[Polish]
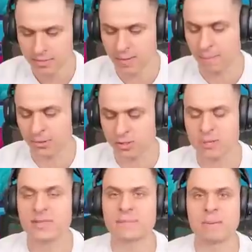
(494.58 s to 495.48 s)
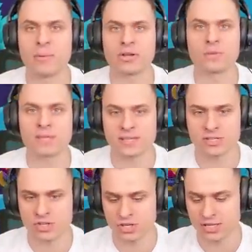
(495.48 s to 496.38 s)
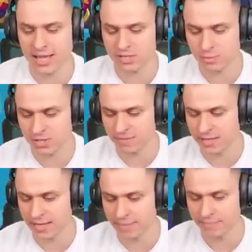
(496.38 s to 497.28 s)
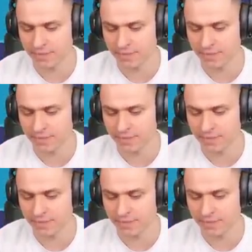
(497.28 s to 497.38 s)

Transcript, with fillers: Chyba podniosłem i tak Power Cubesa ze skrzynki, tak? Czy mi się wydaje?